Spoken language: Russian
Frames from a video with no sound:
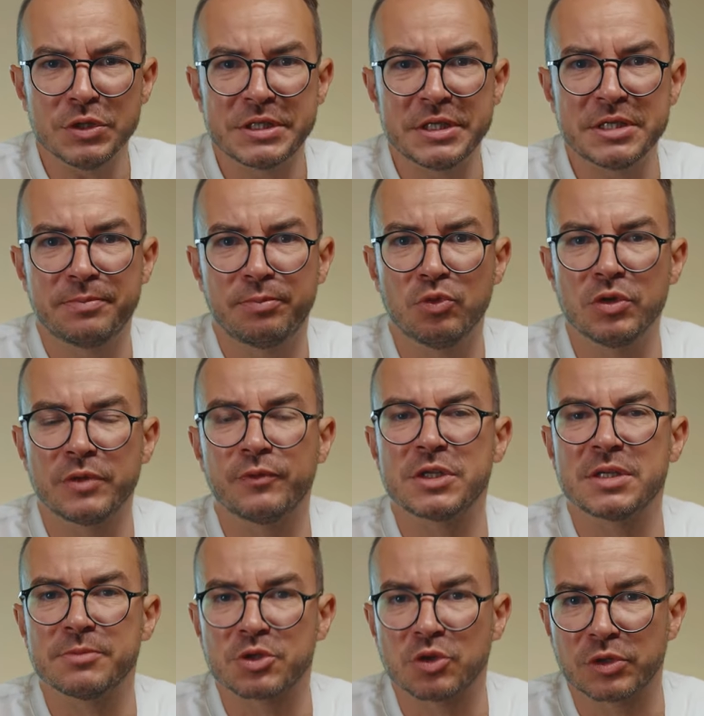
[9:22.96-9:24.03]
здесь будет
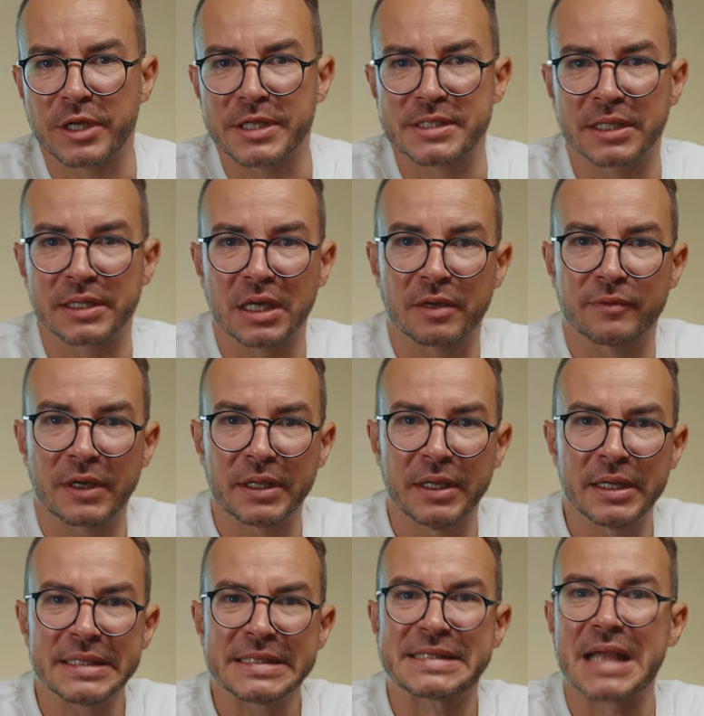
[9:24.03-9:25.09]
831
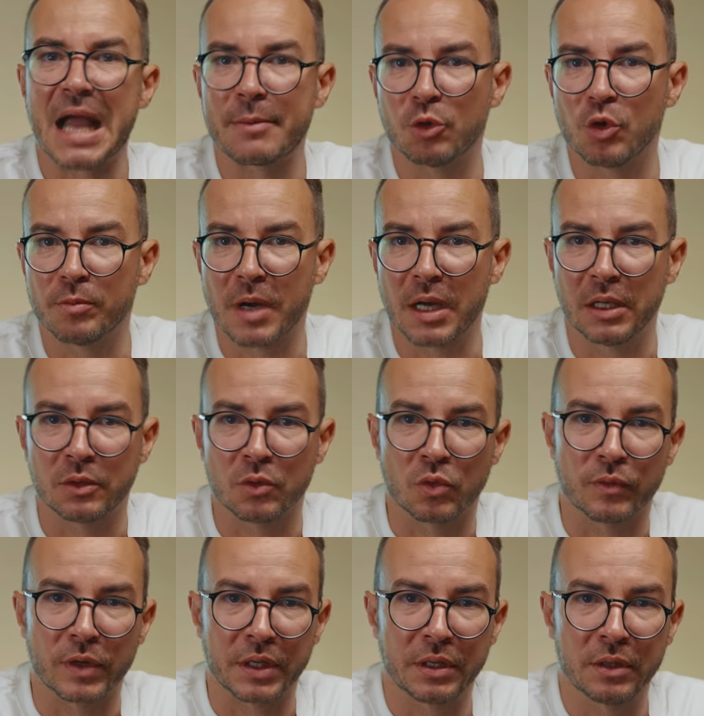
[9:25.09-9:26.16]
квартира. Самую маленькую
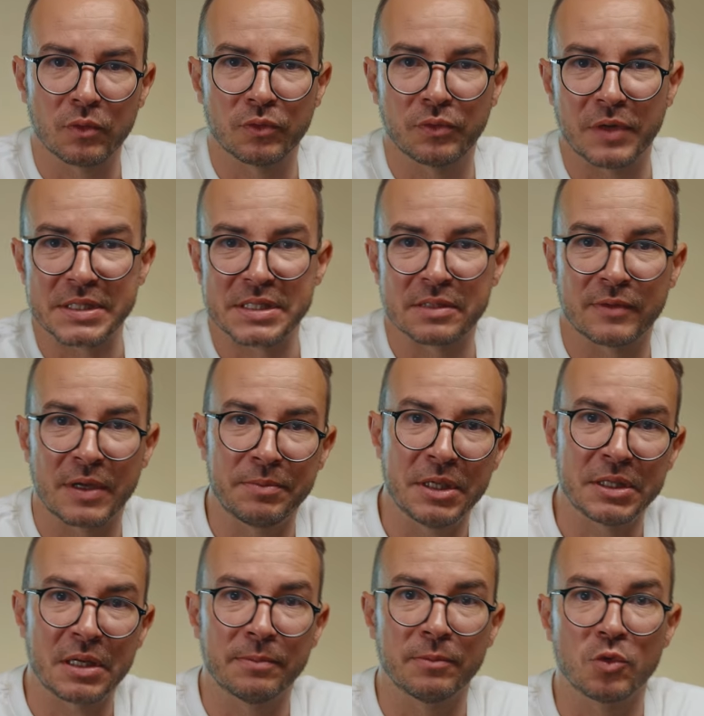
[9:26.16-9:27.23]
квартиру в 22
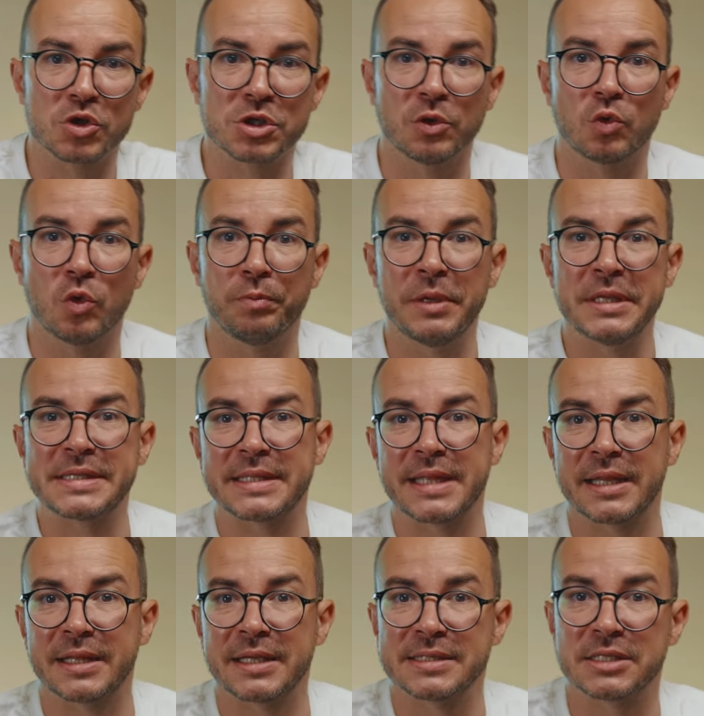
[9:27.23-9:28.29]
метра можно купить за
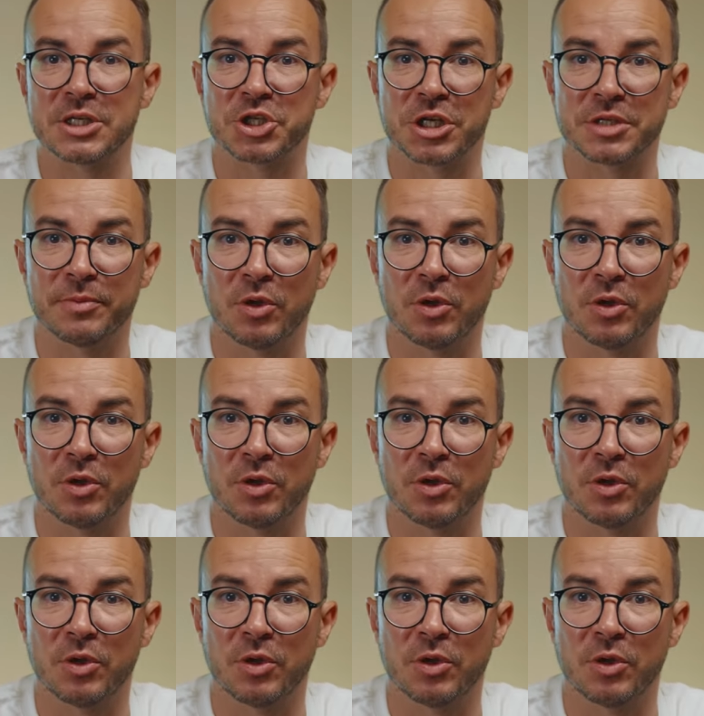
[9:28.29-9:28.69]
13,6